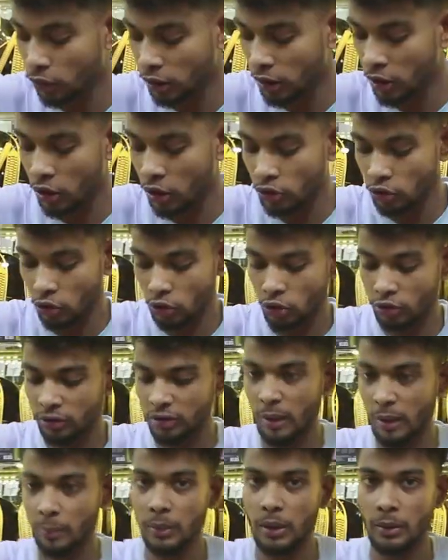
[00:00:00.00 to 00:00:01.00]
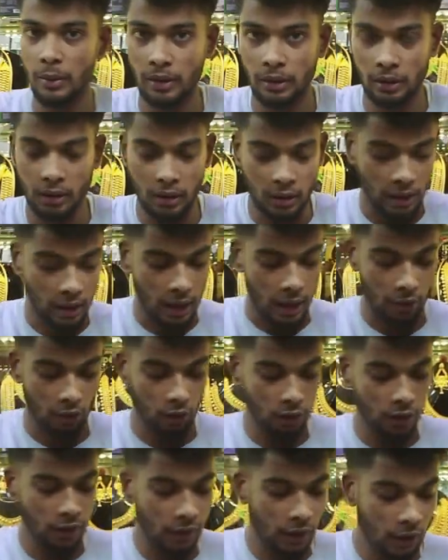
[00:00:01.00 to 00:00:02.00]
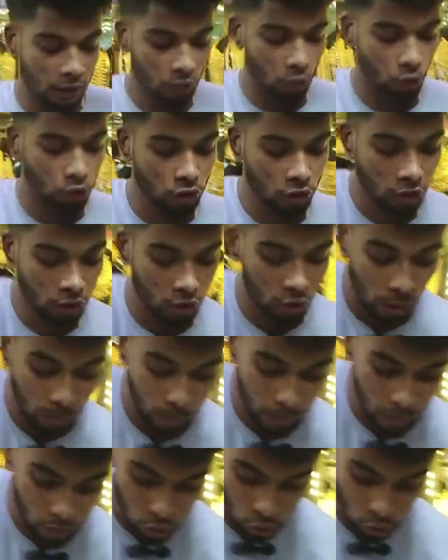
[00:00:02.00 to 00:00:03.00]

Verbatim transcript: মোটা হওয়ার জন্য সাপ্লিমেন্ট আর অনেকে আছে অতিরিক্ত আপনার